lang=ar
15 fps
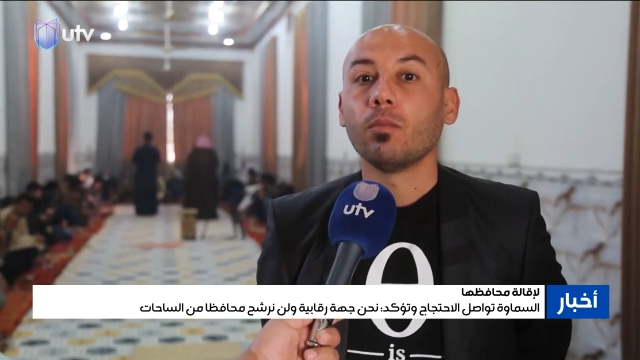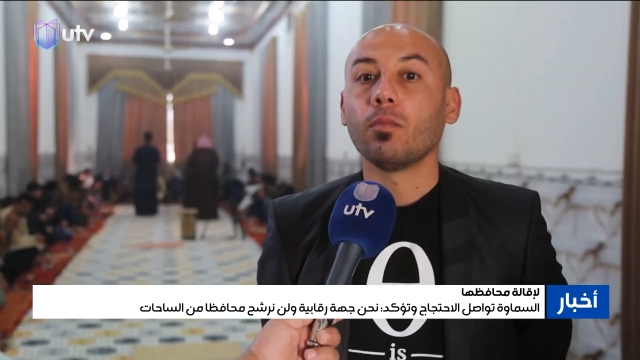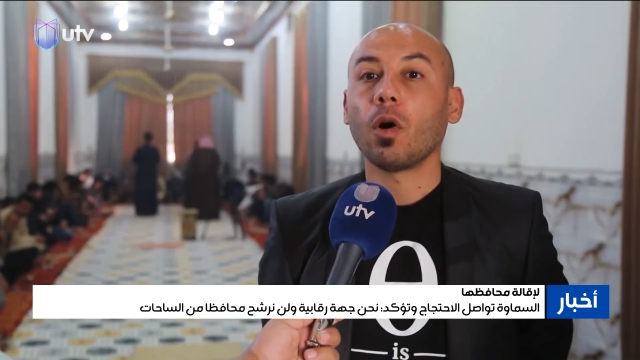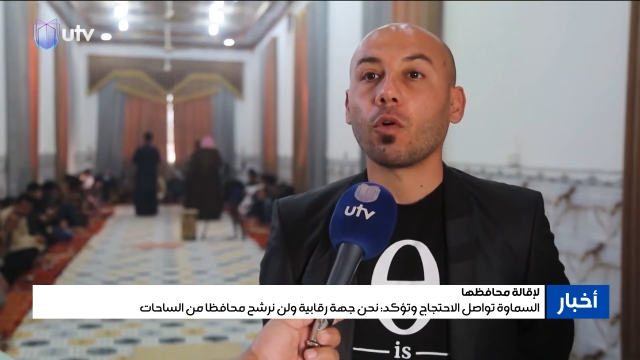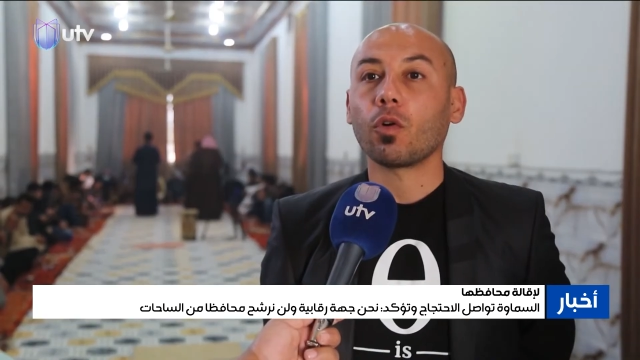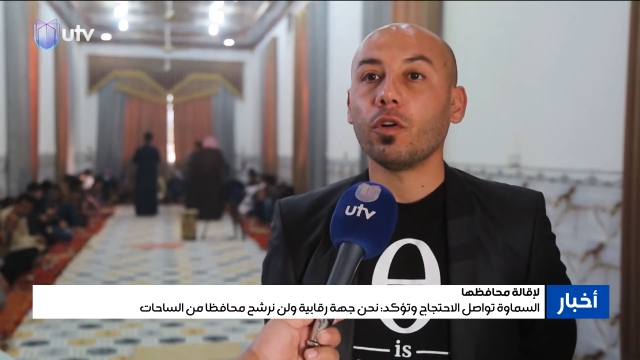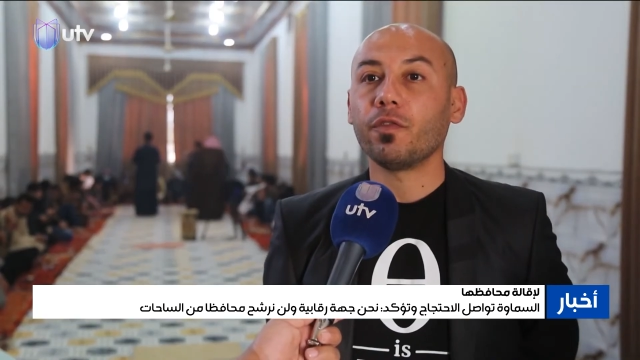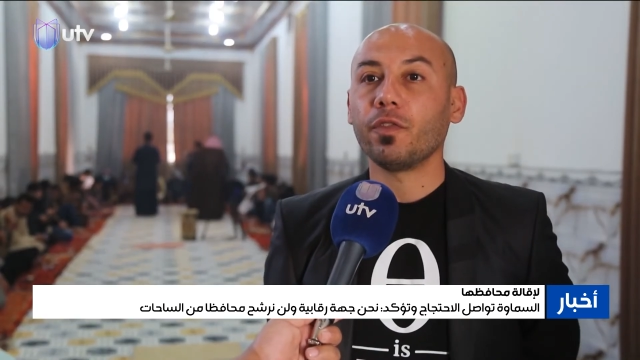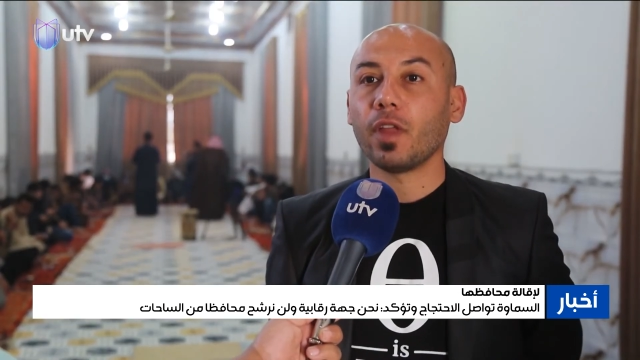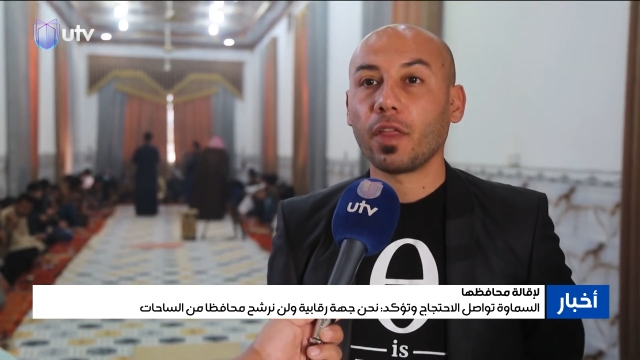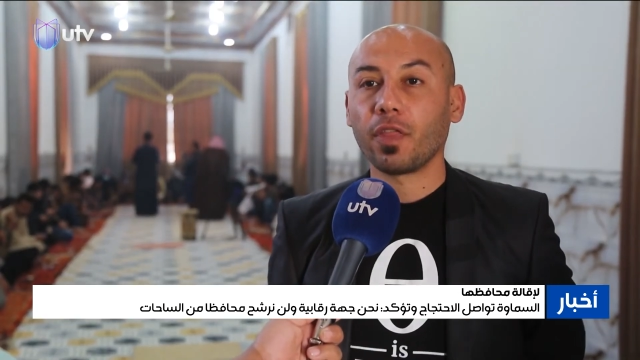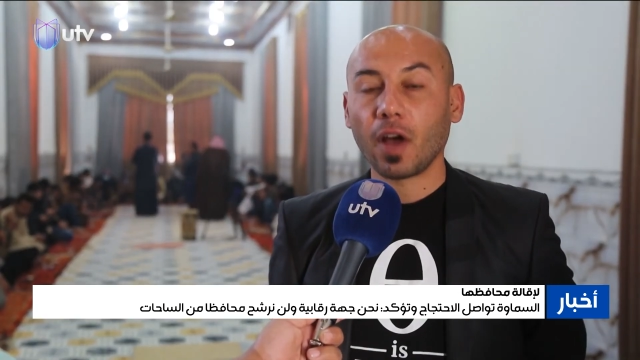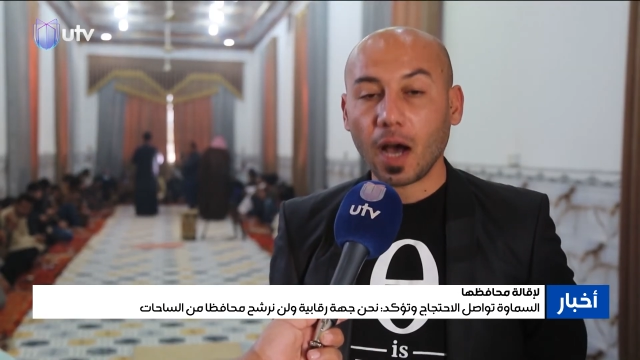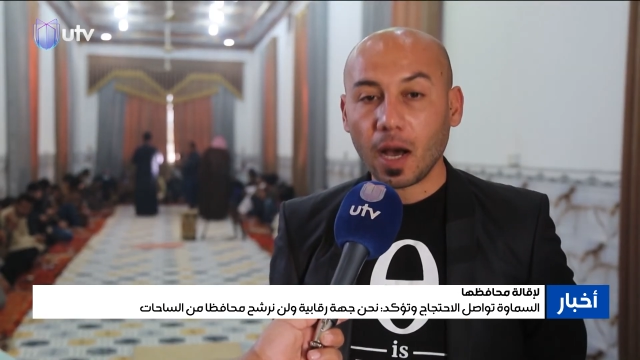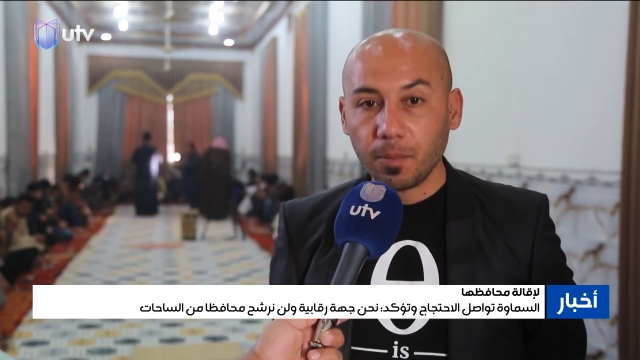موقفنا
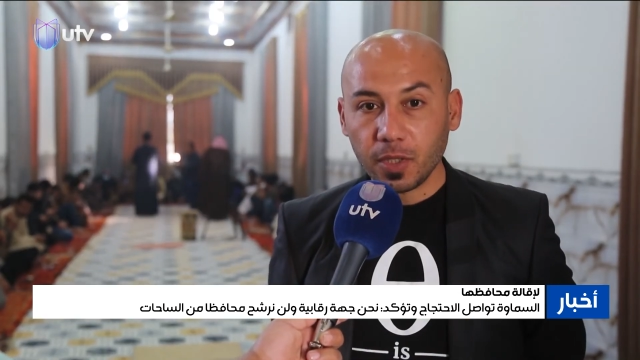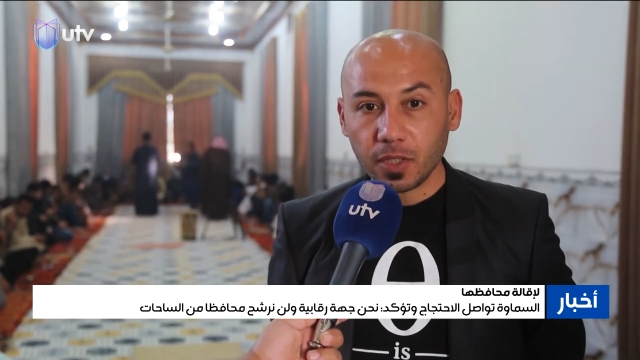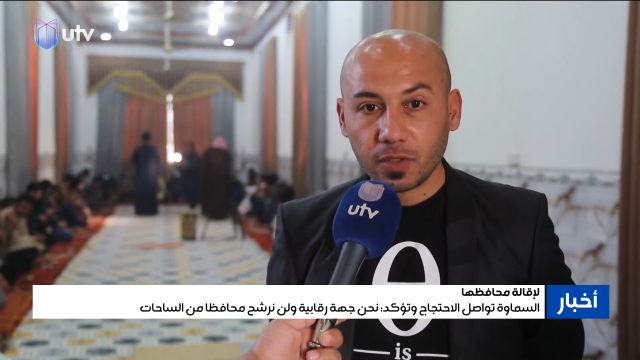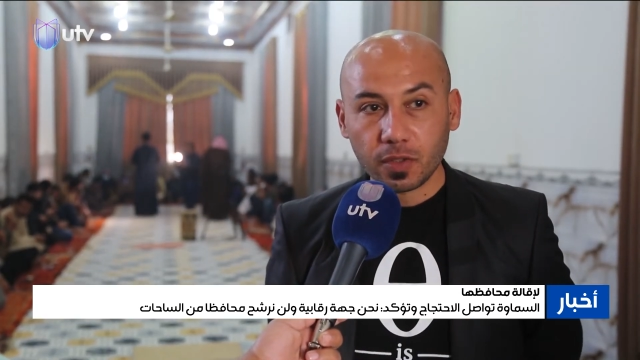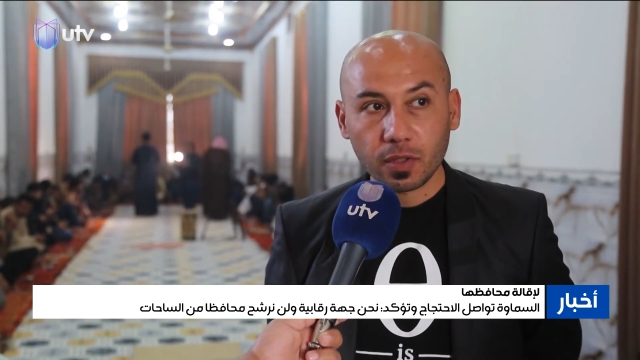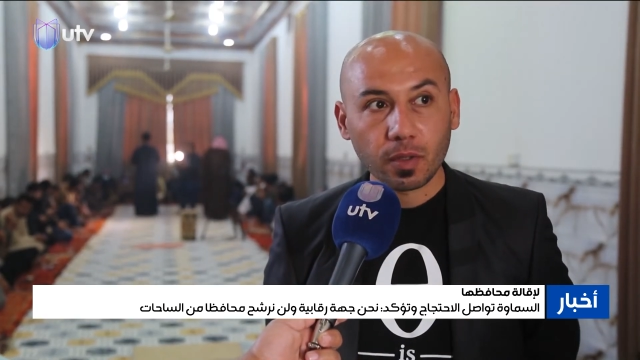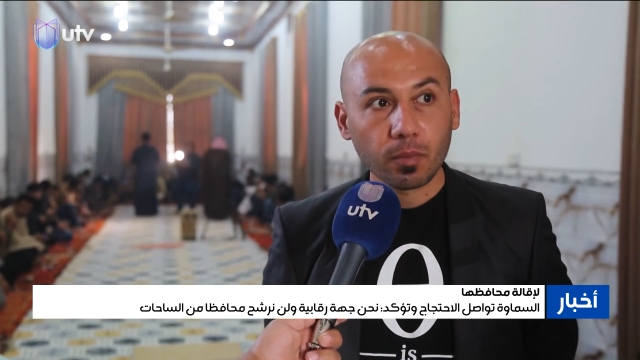ثابت